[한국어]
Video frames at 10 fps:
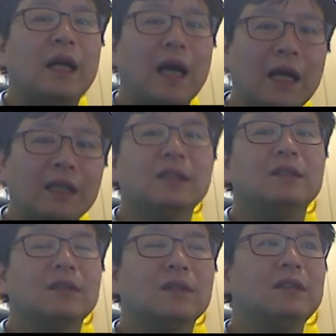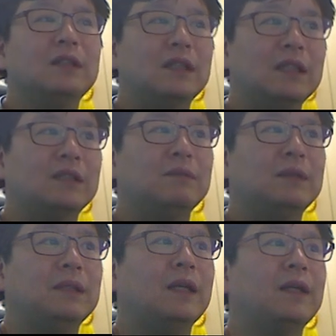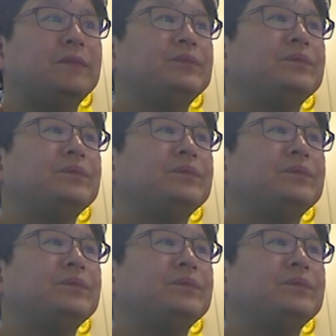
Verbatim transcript: 가능성은 있습니다.